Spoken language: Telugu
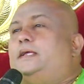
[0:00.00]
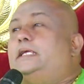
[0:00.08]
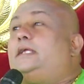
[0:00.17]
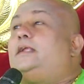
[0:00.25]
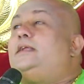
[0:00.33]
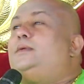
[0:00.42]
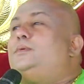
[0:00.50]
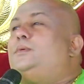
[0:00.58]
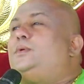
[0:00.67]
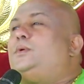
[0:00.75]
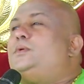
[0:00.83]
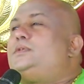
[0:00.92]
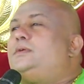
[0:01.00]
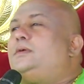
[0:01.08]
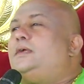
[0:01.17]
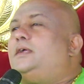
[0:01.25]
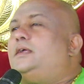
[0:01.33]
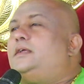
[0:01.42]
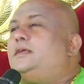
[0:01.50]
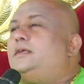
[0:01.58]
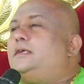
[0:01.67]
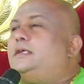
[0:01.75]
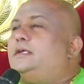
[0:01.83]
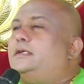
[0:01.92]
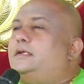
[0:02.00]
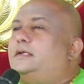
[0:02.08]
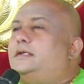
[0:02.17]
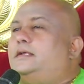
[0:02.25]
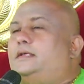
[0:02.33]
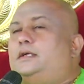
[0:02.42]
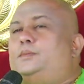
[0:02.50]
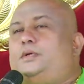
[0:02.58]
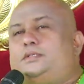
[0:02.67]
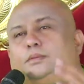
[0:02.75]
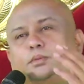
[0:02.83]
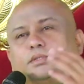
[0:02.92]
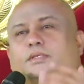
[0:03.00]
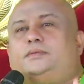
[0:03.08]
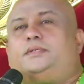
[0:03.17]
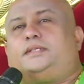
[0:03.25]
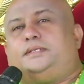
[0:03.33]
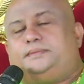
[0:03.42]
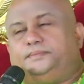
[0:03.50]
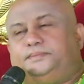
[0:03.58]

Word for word: ఇట్లా నేను రోజుకొక రెండు మూడు డ్రెస్సులు పోతూ ఉంటాయి